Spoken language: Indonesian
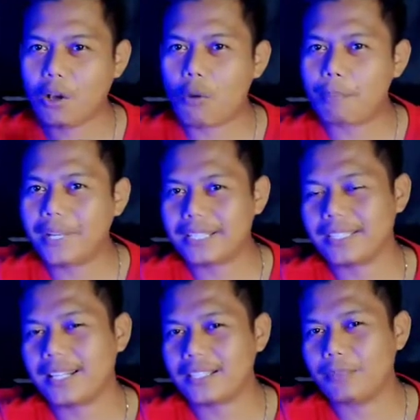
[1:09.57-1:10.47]

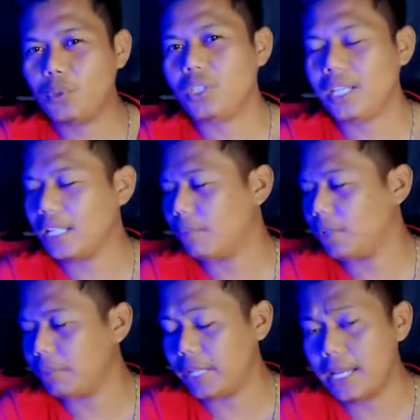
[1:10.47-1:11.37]
Kompas tersebut ya
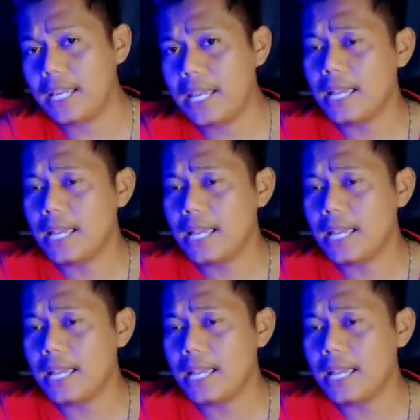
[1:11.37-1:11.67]
teman-teman ya.